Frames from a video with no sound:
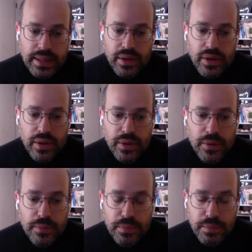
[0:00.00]

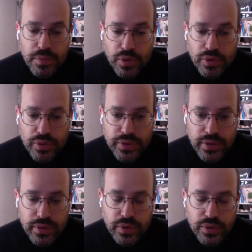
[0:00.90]
euh, quand, quand tu
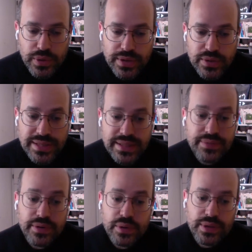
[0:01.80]
es dans une agence, la
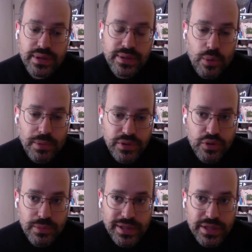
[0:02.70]
difficulté que ça
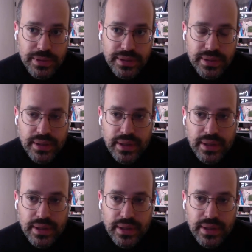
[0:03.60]
représente le management,